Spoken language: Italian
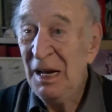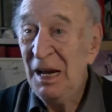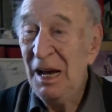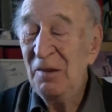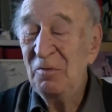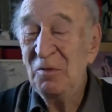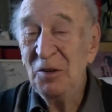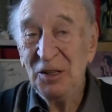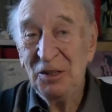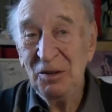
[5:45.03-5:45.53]

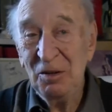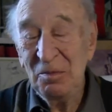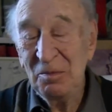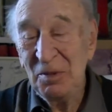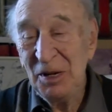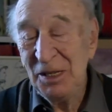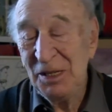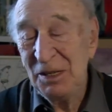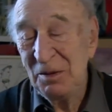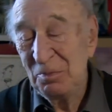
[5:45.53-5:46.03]

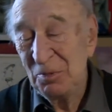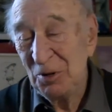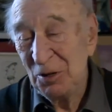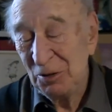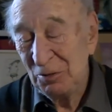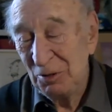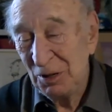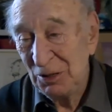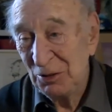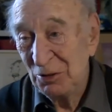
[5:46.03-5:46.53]
Effettivamente poi
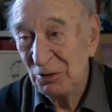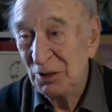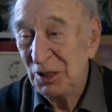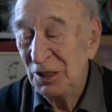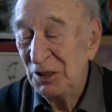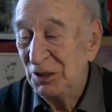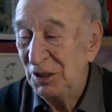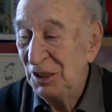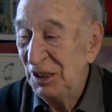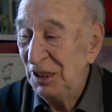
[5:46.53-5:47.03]
quando ho
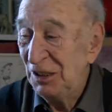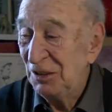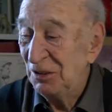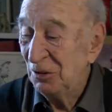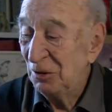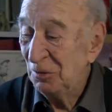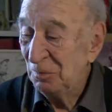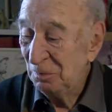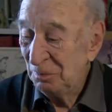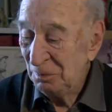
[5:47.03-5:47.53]

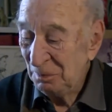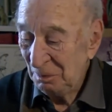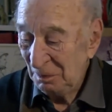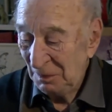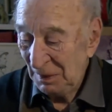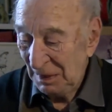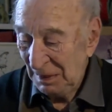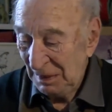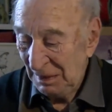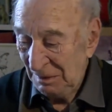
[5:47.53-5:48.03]
deciso
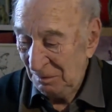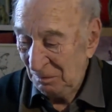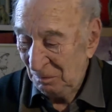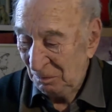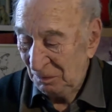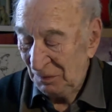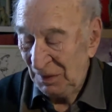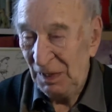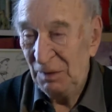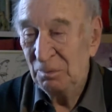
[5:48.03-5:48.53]

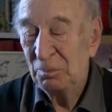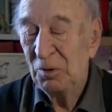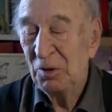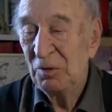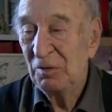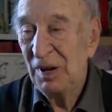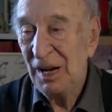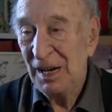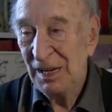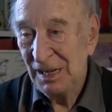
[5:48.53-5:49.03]
di
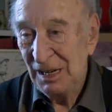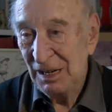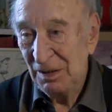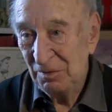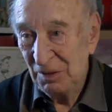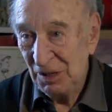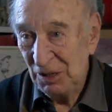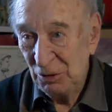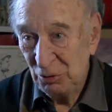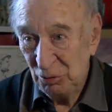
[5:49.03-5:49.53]
provare
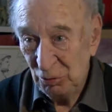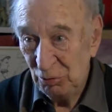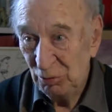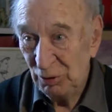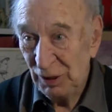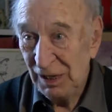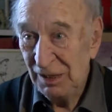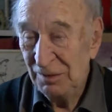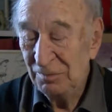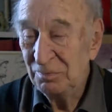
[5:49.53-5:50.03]

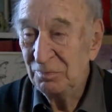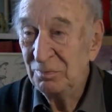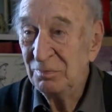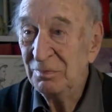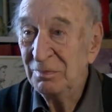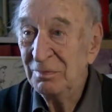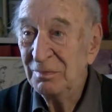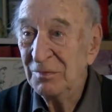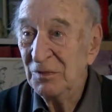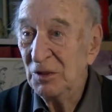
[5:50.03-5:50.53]
l'avventura,
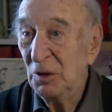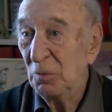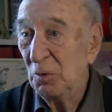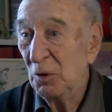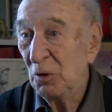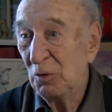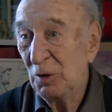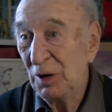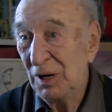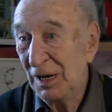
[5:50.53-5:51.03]
dopo,
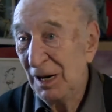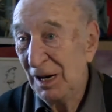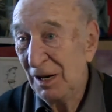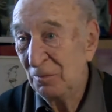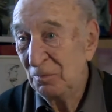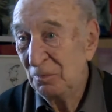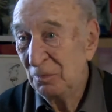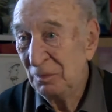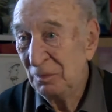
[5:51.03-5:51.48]
quella,